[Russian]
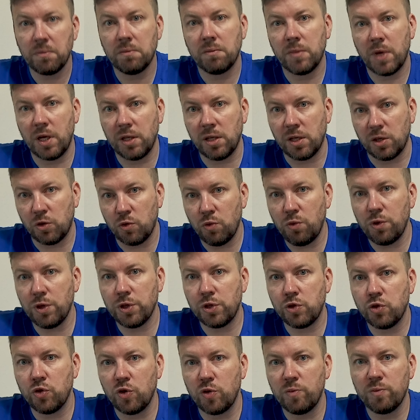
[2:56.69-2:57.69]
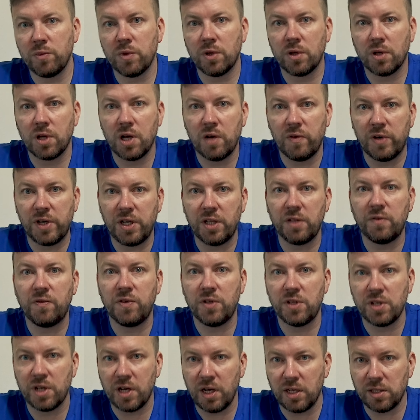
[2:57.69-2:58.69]
Это то, о чем говорит
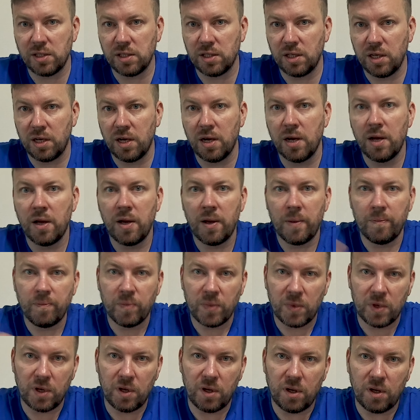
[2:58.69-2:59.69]
Федерация э,